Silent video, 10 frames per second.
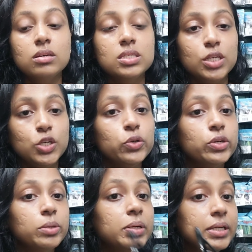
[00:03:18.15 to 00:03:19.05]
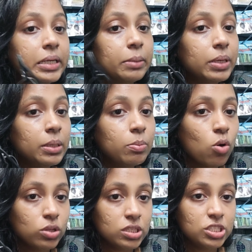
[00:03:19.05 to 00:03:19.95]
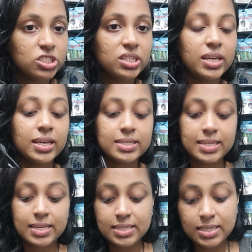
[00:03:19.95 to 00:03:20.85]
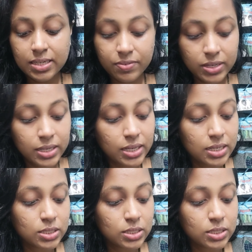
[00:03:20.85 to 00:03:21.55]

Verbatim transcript: इसकी ड्यूरेबिलिटी भी बहुत अच्छी है सेंसिटिविटी